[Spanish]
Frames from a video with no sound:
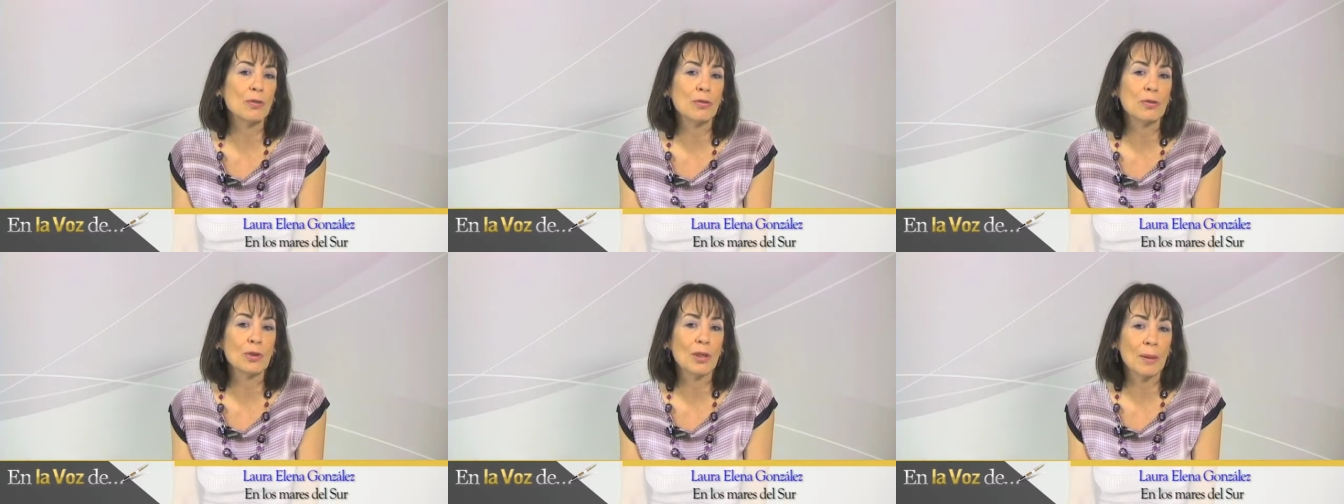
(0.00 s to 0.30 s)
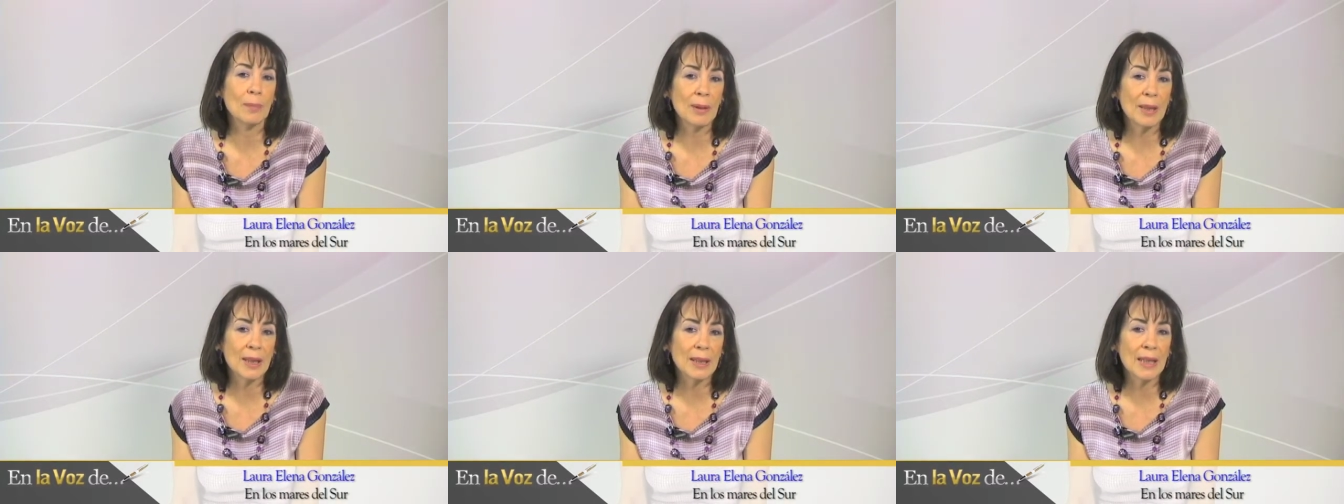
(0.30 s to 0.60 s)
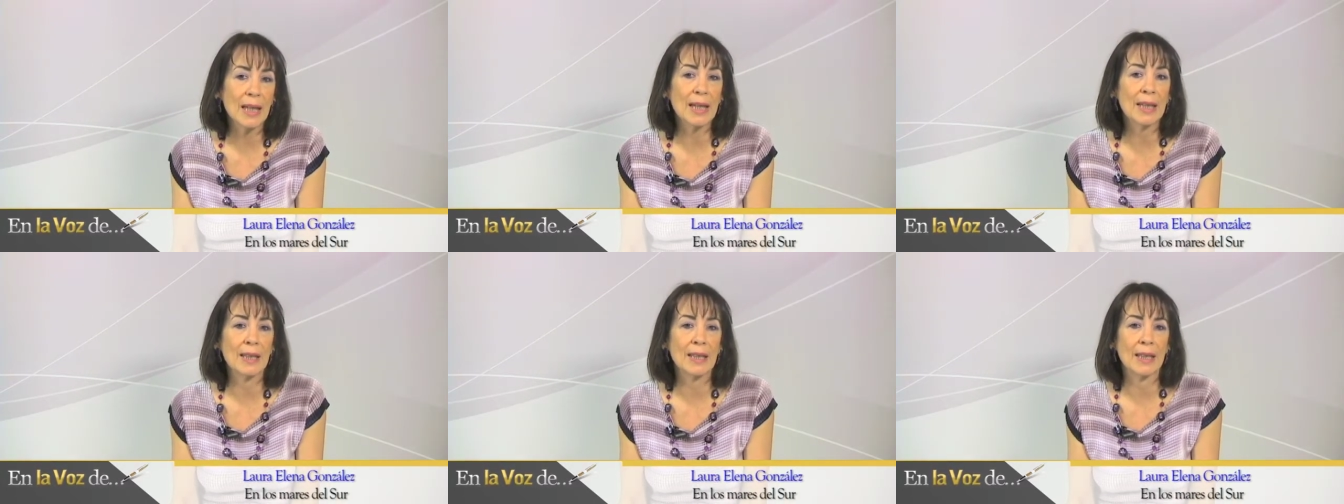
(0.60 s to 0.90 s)

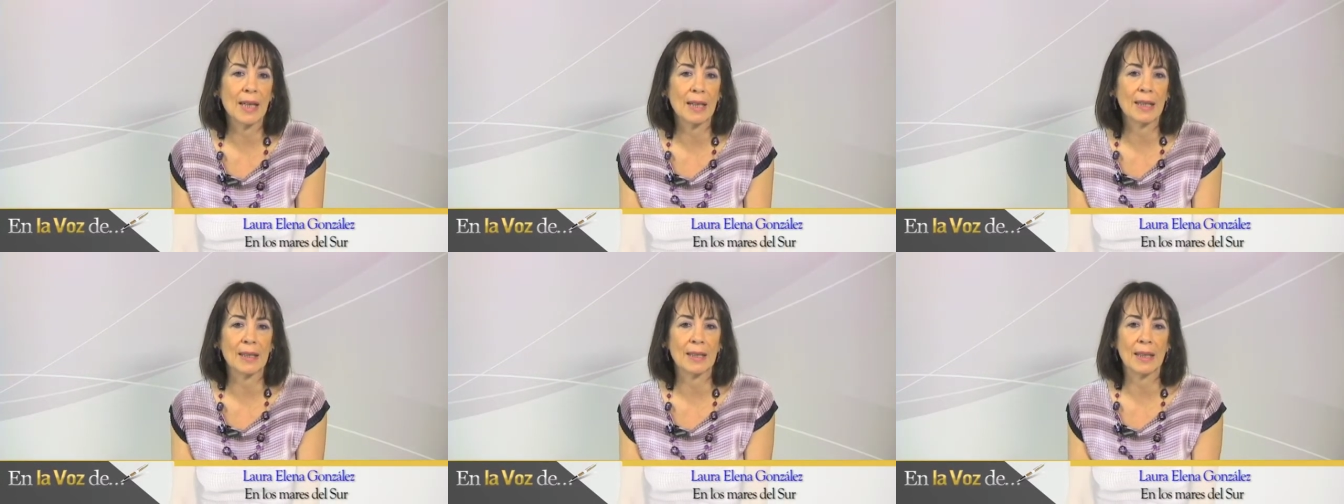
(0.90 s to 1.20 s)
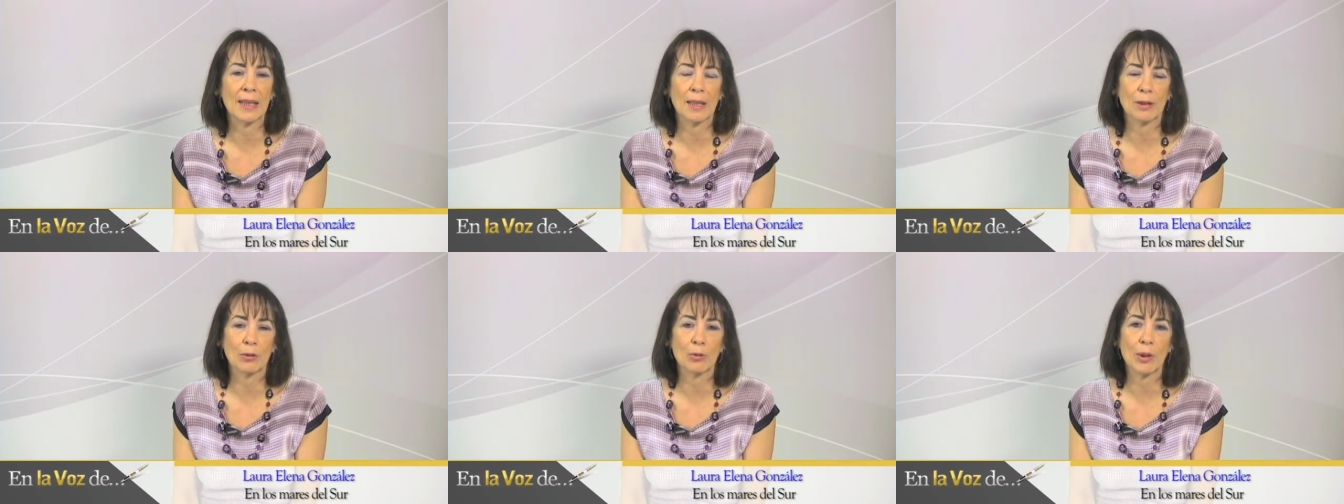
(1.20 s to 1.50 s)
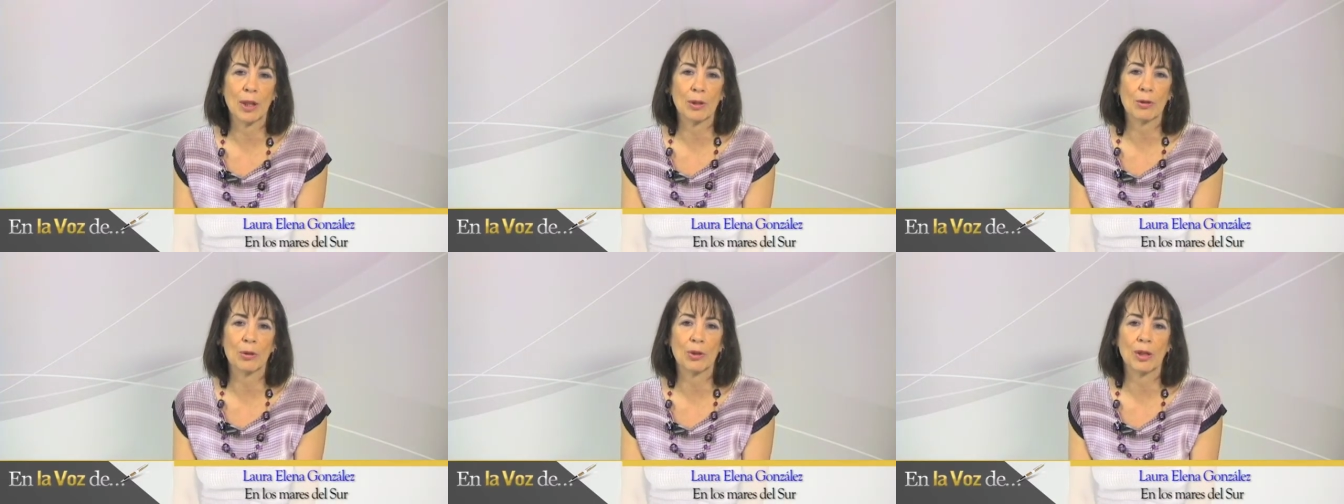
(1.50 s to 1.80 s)
fundamental en la
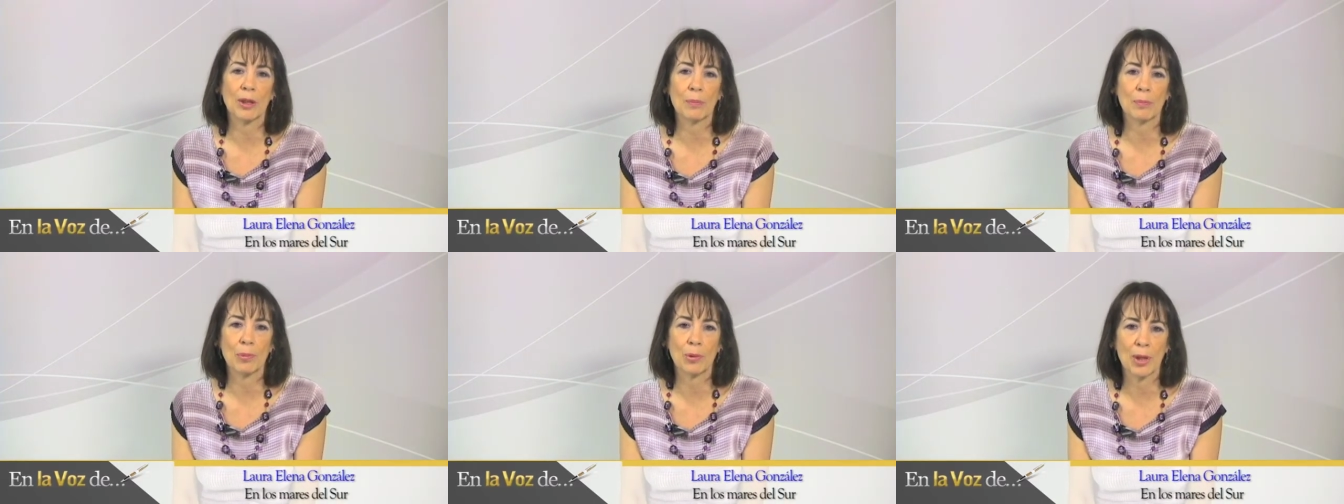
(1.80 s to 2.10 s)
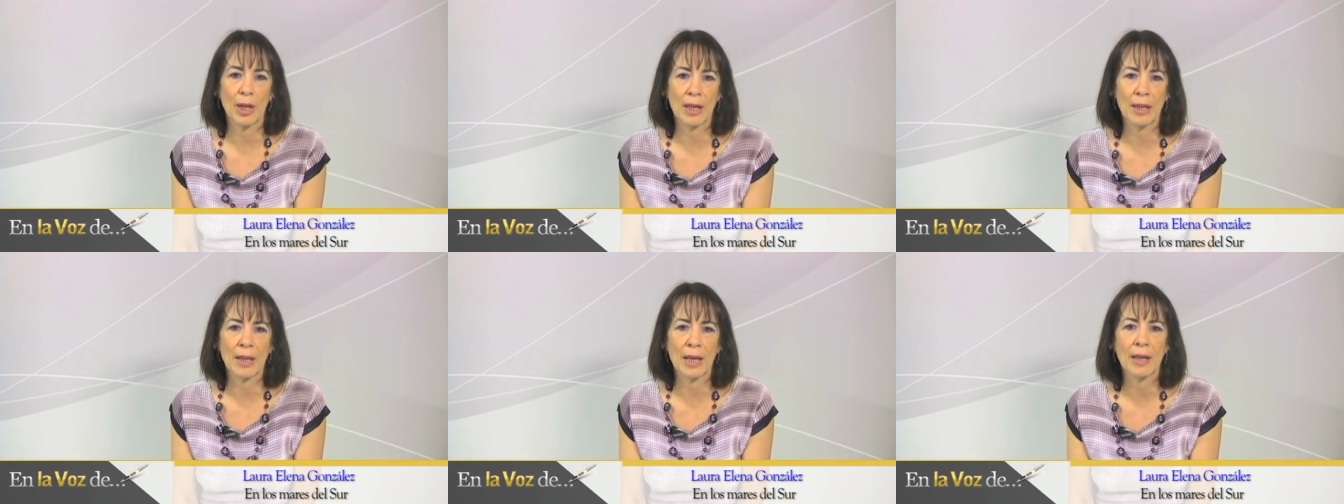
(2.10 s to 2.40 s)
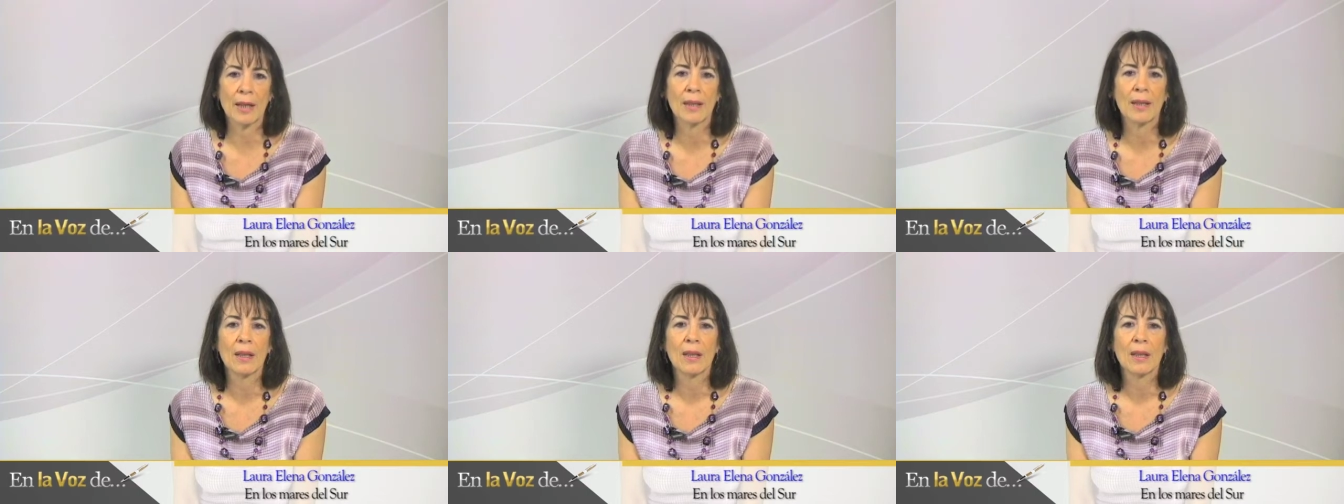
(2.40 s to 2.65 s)
literatura contemporánea,